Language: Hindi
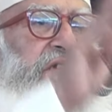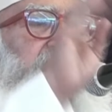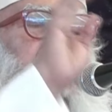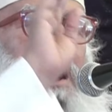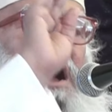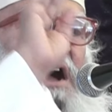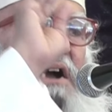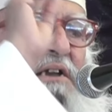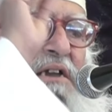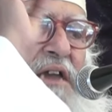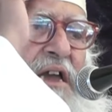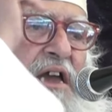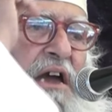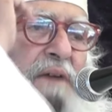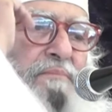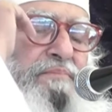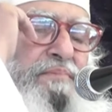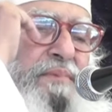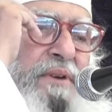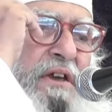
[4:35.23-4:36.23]
जाके
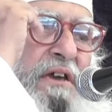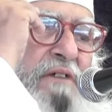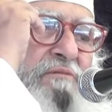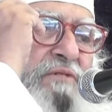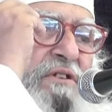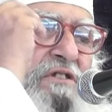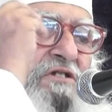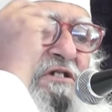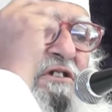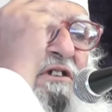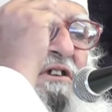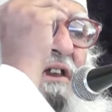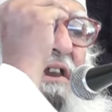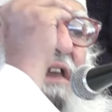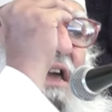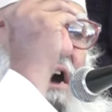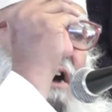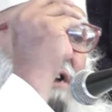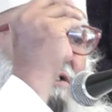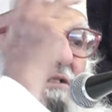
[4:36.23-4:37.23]
अपने
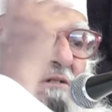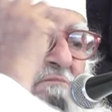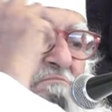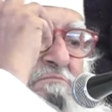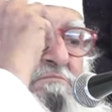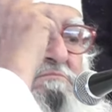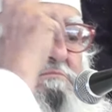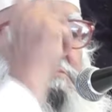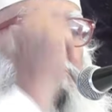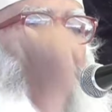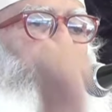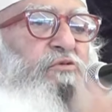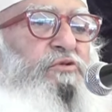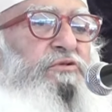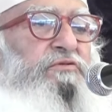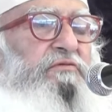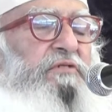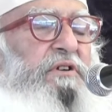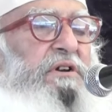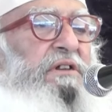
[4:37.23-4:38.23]
वज़ीर आज़म
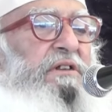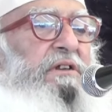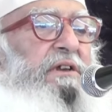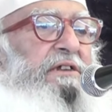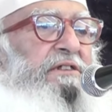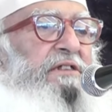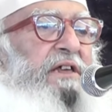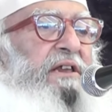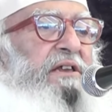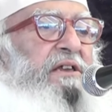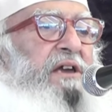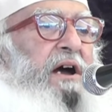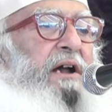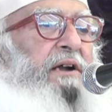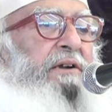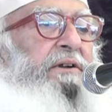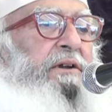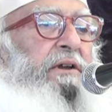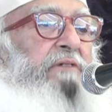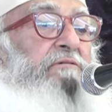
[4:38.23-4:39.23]
उस वक़्त खिदर या
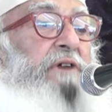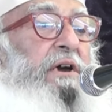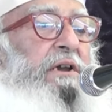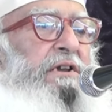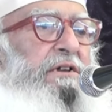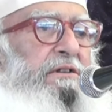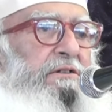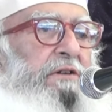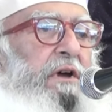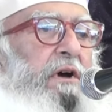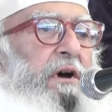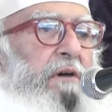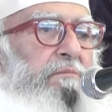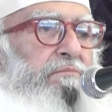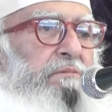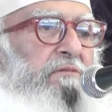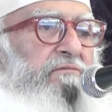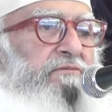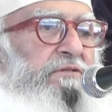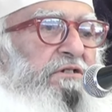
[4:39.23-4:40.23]
टिवाना था
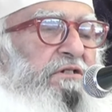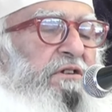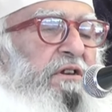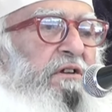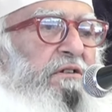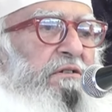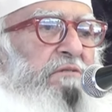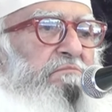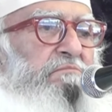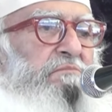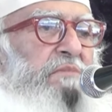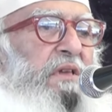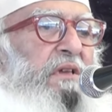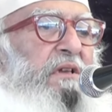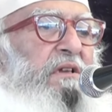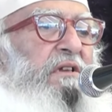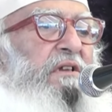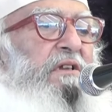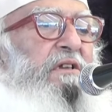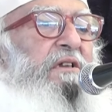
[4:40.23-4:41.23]
आपका वजीर अजम
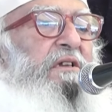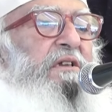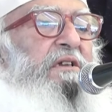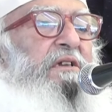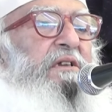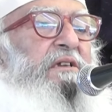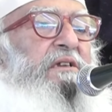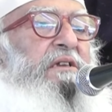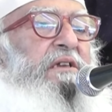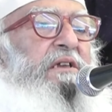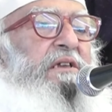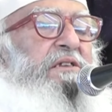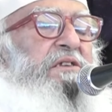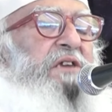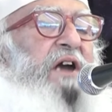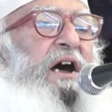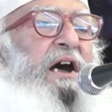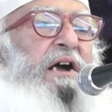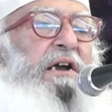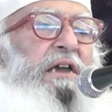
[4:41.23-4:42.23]

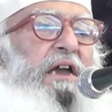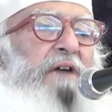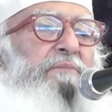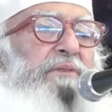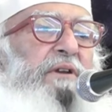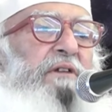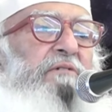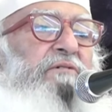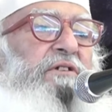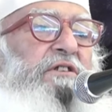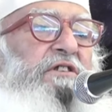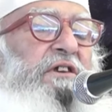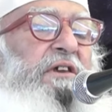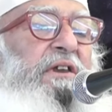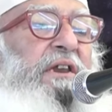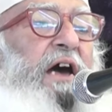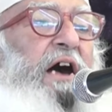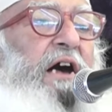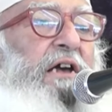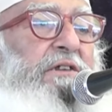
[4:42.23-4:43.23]
जाके अपने
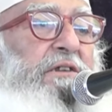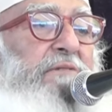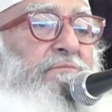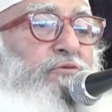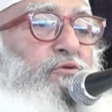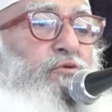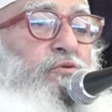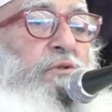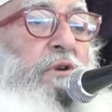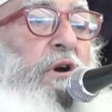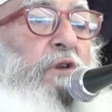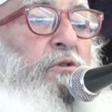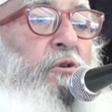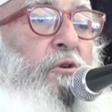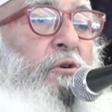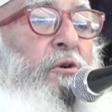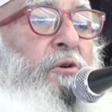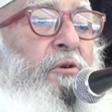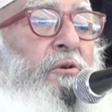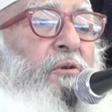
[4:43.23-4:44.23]
वजीर अजम को
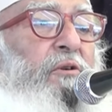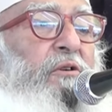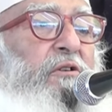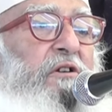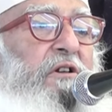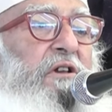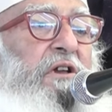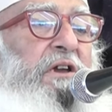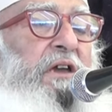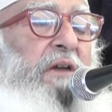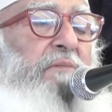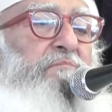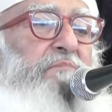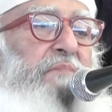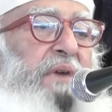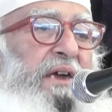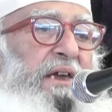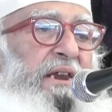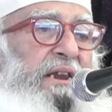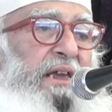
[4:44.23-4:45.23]
कहो कि
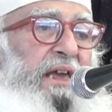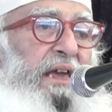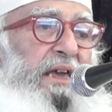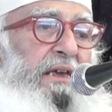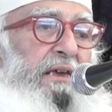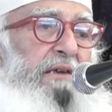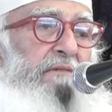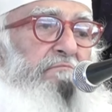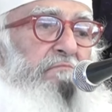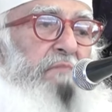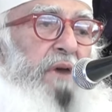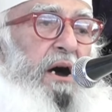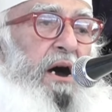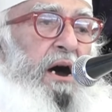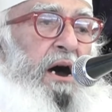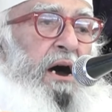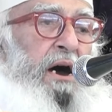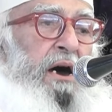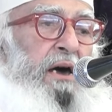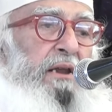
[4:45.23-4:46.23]
मेरे
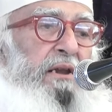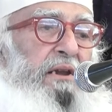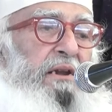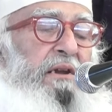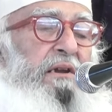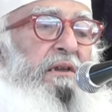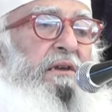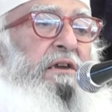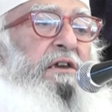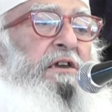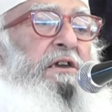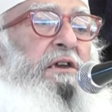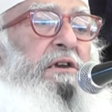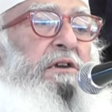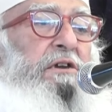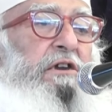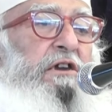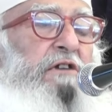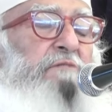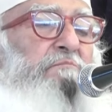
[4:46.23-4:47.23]
ईमान की
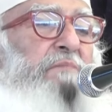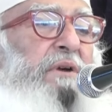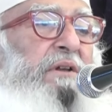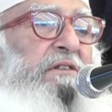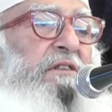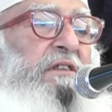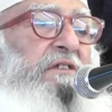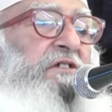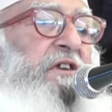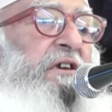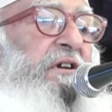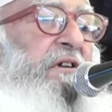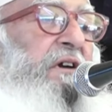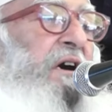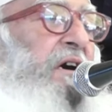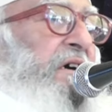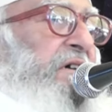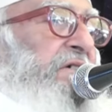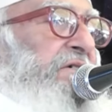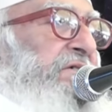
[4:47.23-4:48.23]
कीमत ये
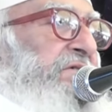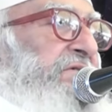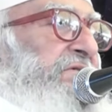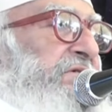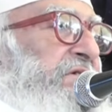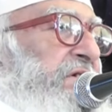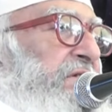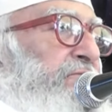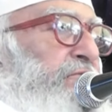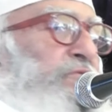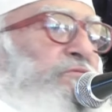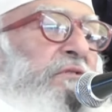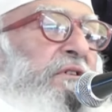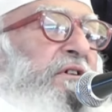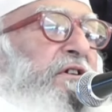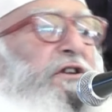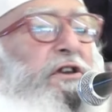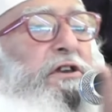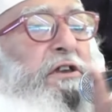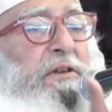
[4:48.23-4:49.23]
कागज़ का
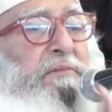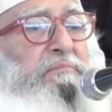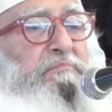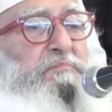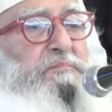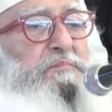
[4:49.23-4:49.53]
टुकड़ा नहीं